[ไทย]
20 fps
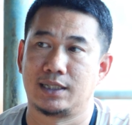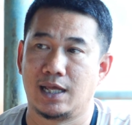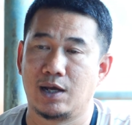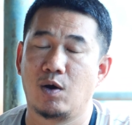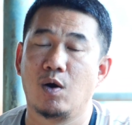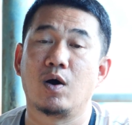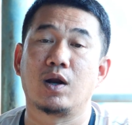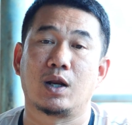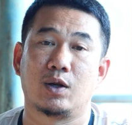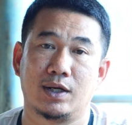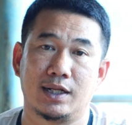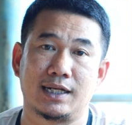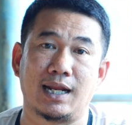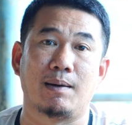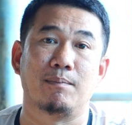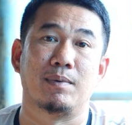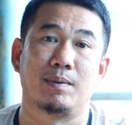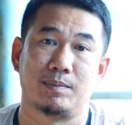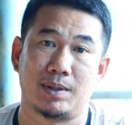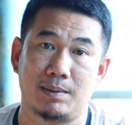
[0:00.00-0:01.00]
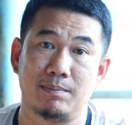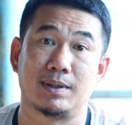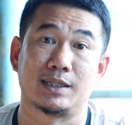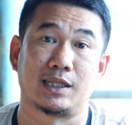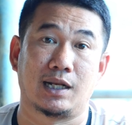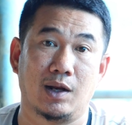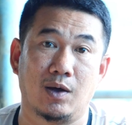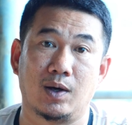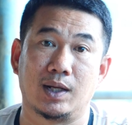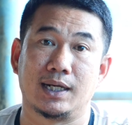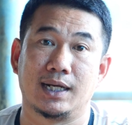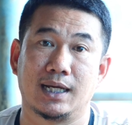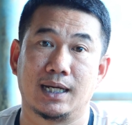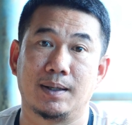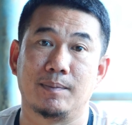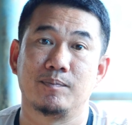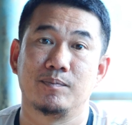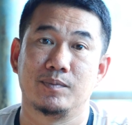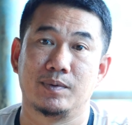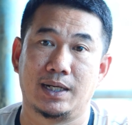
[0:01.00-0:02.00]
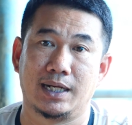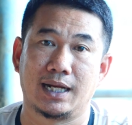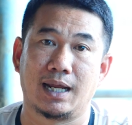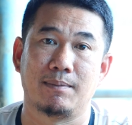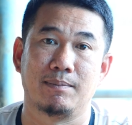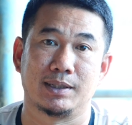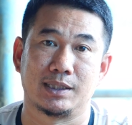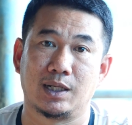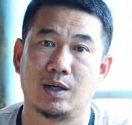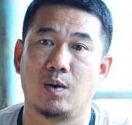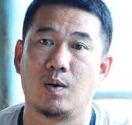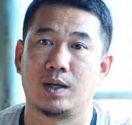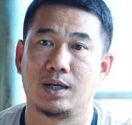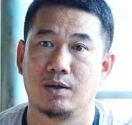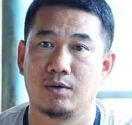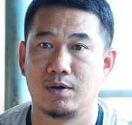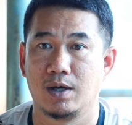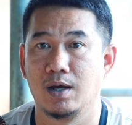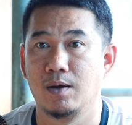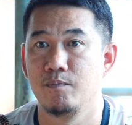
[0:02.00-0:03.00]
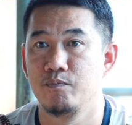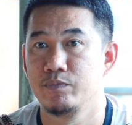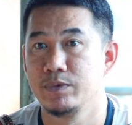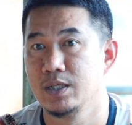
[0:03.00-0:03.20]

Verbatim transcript: ทั้งคอกเราได้ทำแบบนั้นมาตลอดนะครับได้ทำมาตลอดแล้วก็